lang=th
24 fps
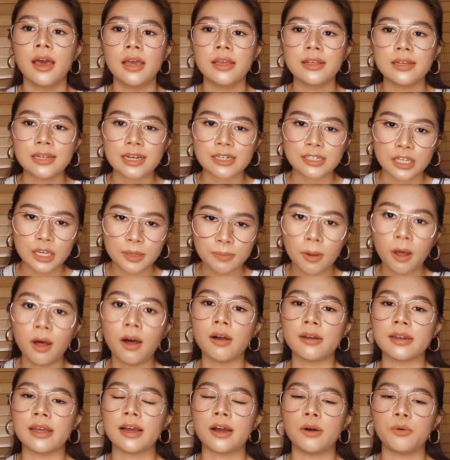อย่างที่บอก
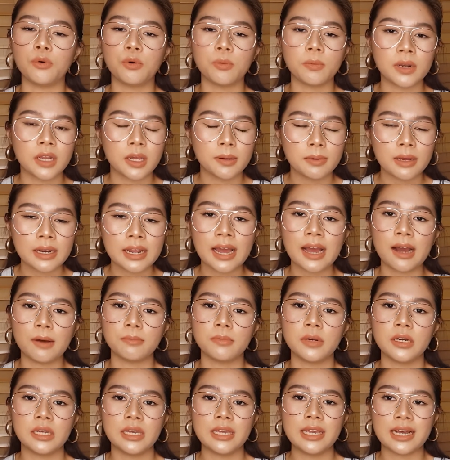นะคะอูไม่ได้ว่าทำเพ
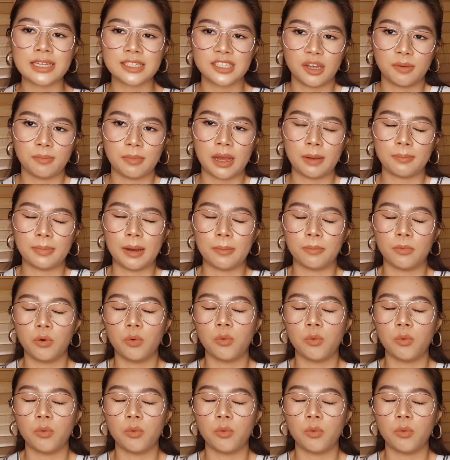ราะที่อยากจะมาแบบ